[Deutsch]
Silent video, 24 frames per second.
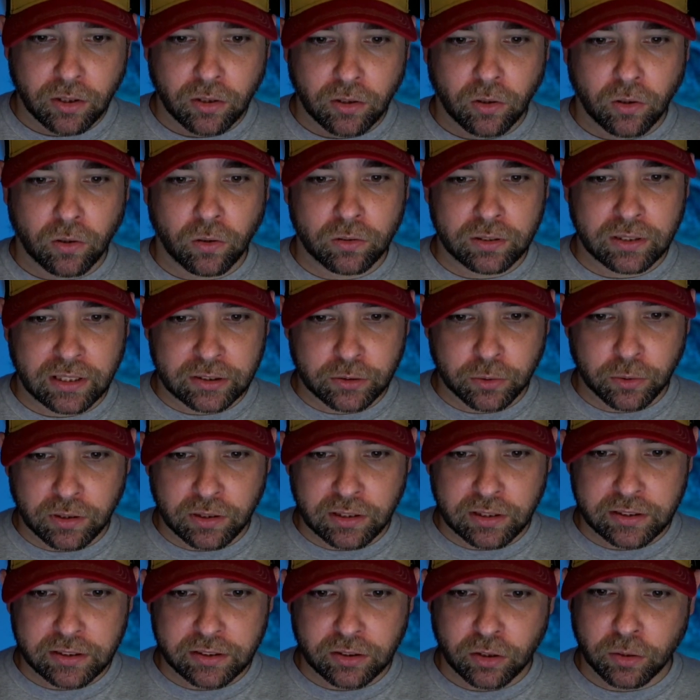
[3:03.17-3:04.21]
und
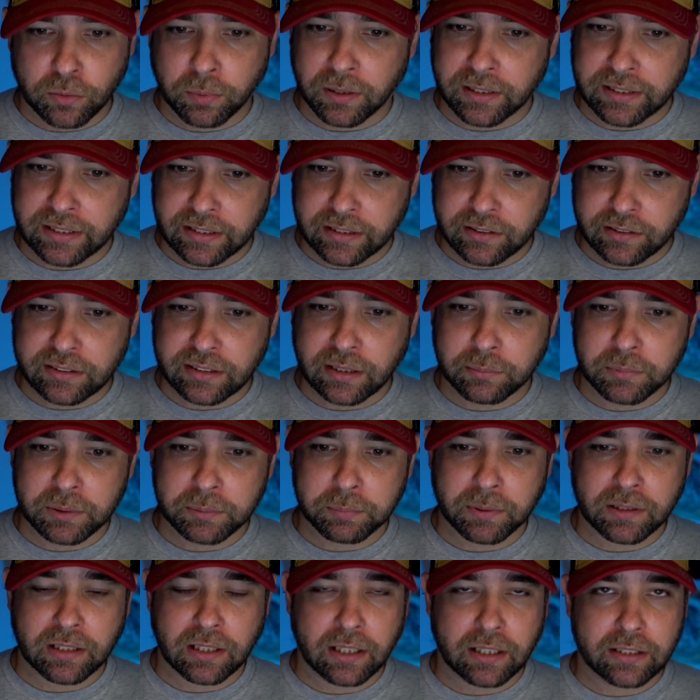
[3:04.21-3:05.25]
natürlich über jeden, der mich
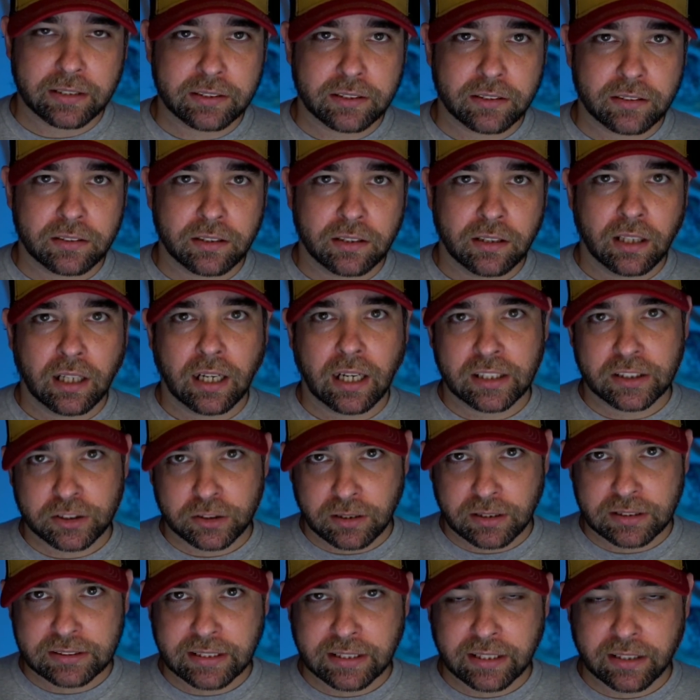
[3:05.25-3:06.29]
begleitet. Also
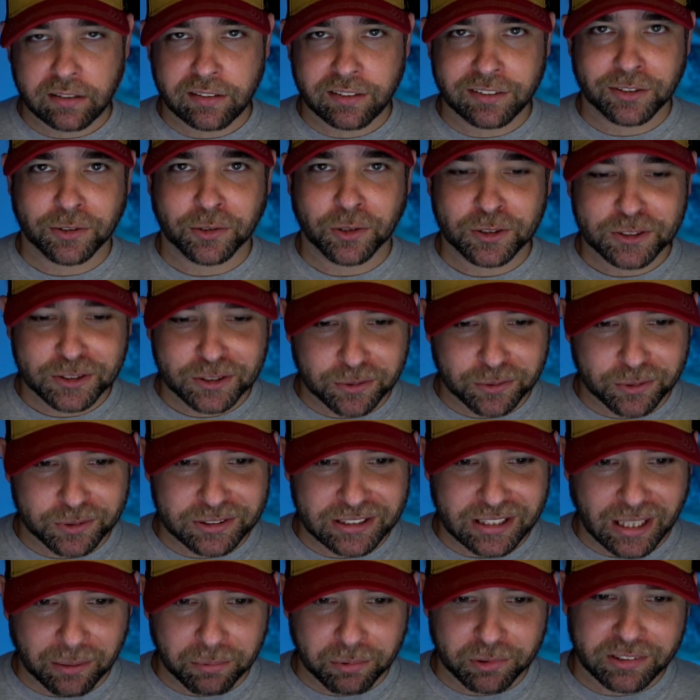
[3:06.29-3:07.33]
lasst gerne ein
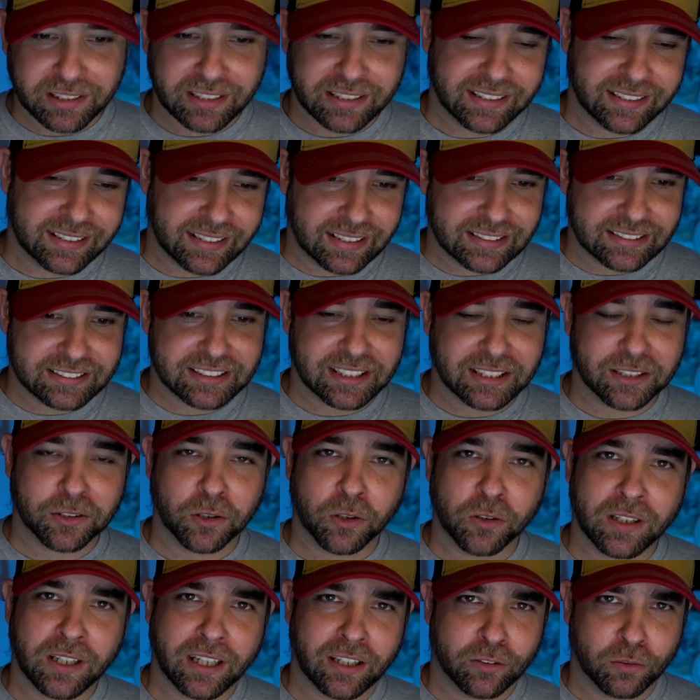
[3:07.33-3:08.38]
kostenloses Abo da. Ihr kennt ja
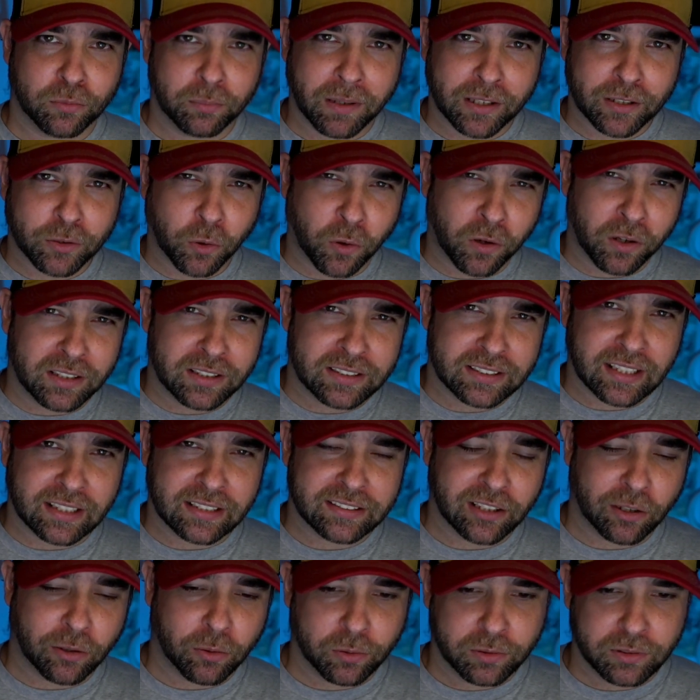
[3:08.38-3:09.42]
Glocke an und macht ordentlich
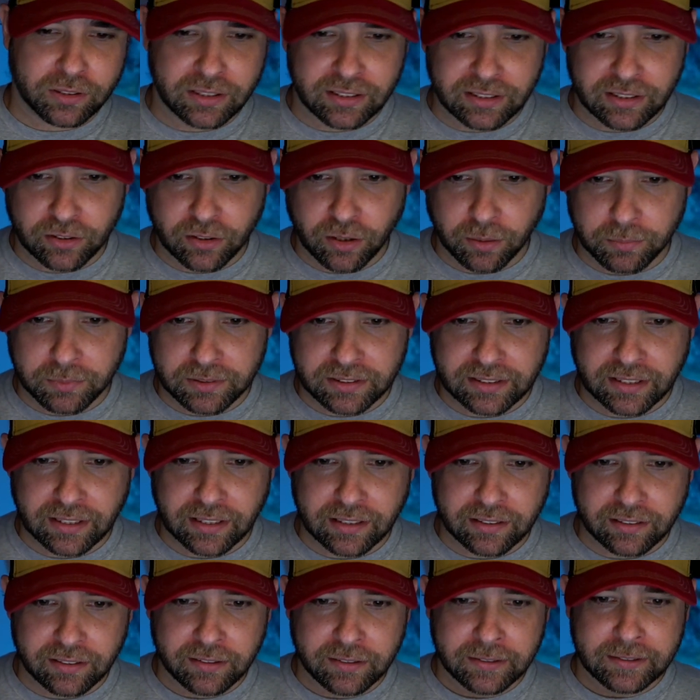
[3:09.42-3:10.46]
Radau unten in den
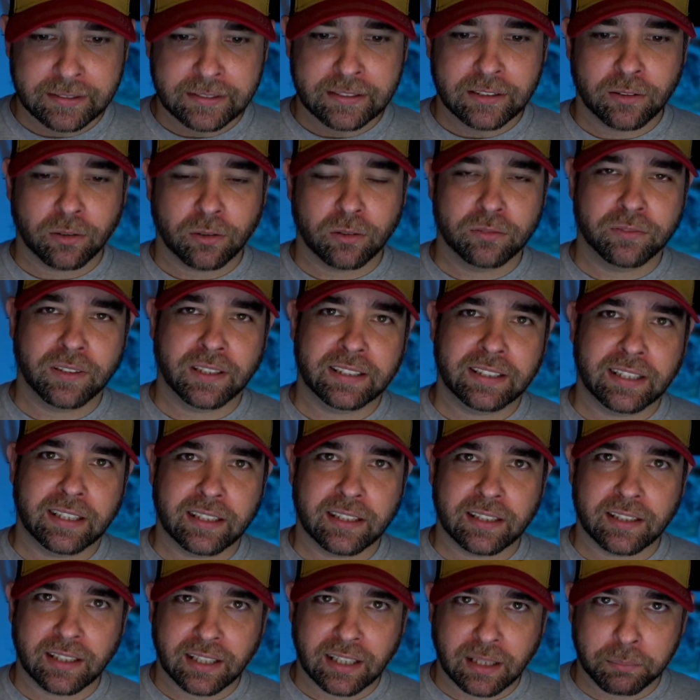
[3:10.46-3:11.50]
Kommentaren. Und wenn
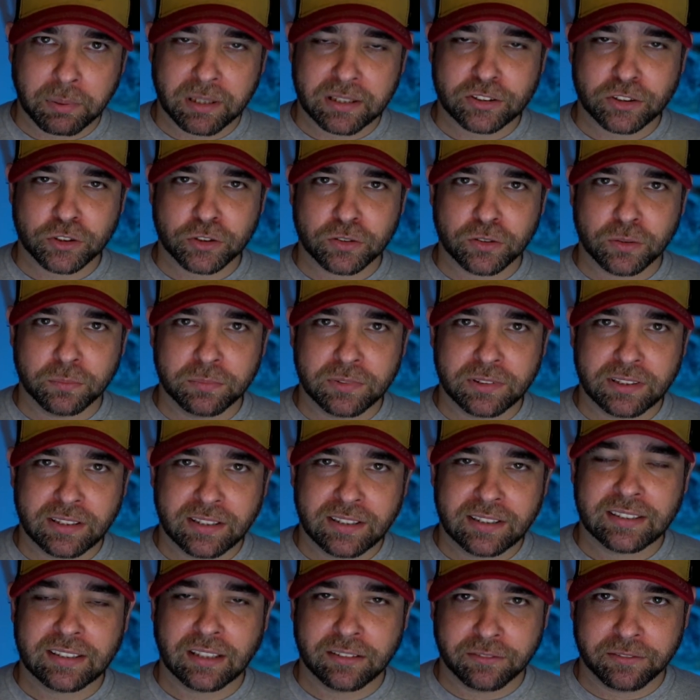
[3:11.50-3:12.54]
der Rabatt stimmt,
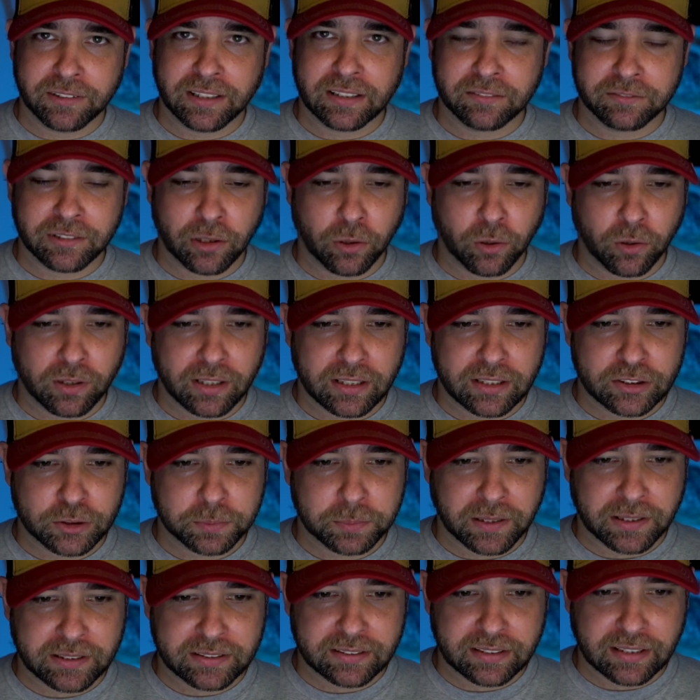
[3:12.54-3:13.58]
dann werden wir auch
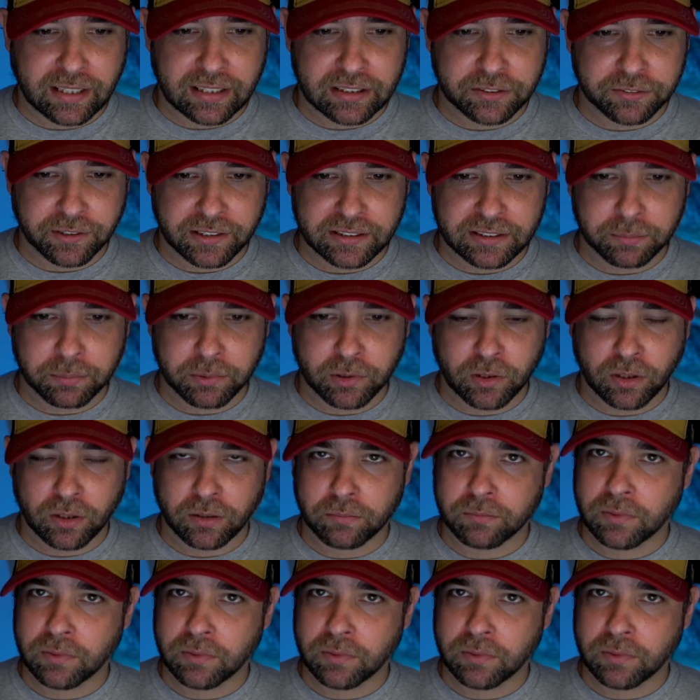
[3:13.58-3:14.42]
entsprechend Reichweite bekommen.